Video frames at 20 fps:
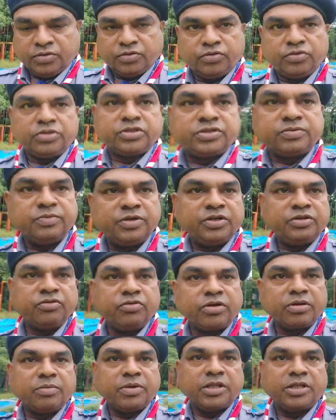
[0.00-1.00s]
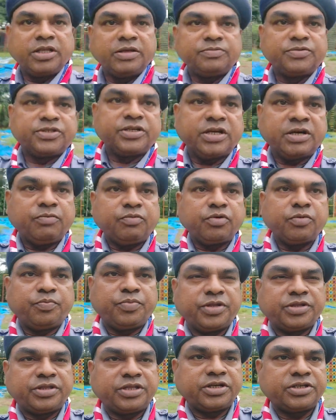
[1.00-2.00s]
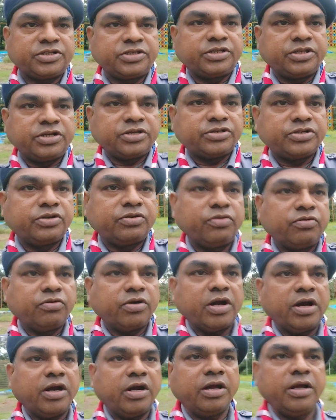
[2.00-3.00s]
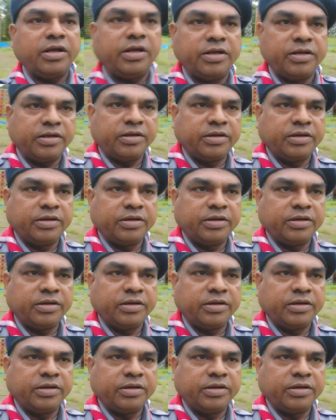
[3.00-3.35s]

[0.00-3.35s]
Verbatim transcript: तो इस वीडियो के माध्यम से आपको प्रत्यक्ष दर्शन हो रहा है